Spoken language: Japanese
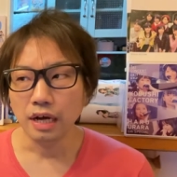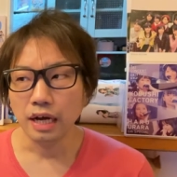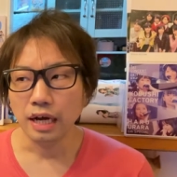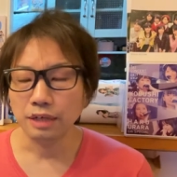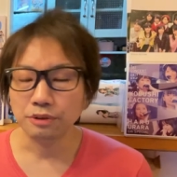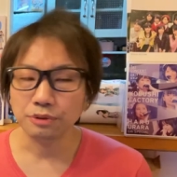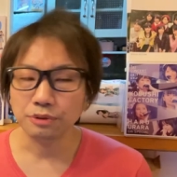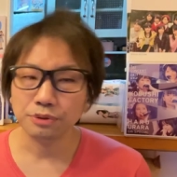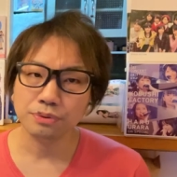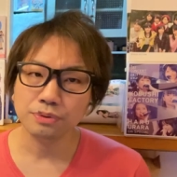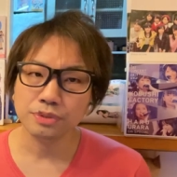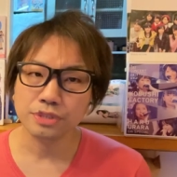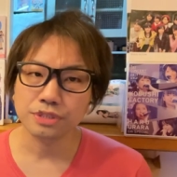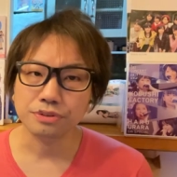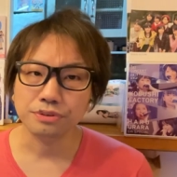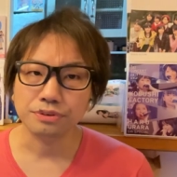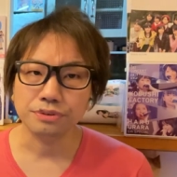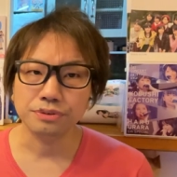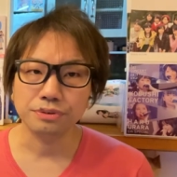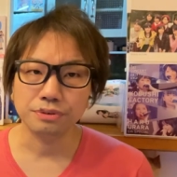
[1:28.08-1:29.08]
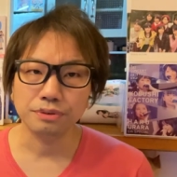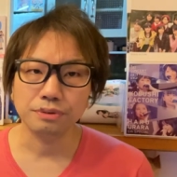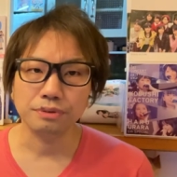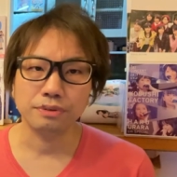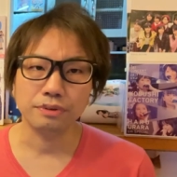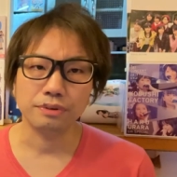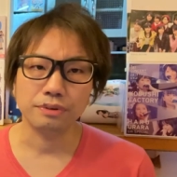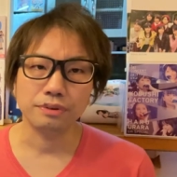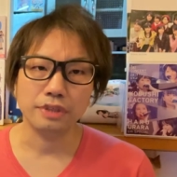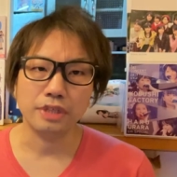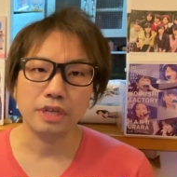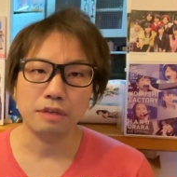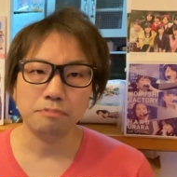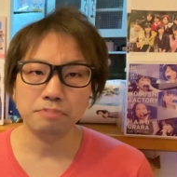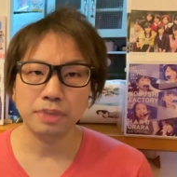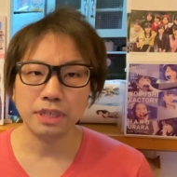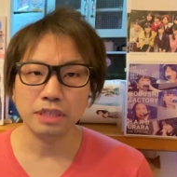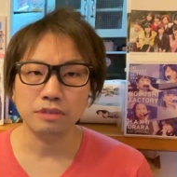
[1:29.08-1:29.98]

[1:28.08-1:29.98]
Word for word: あの当時というとやっぱ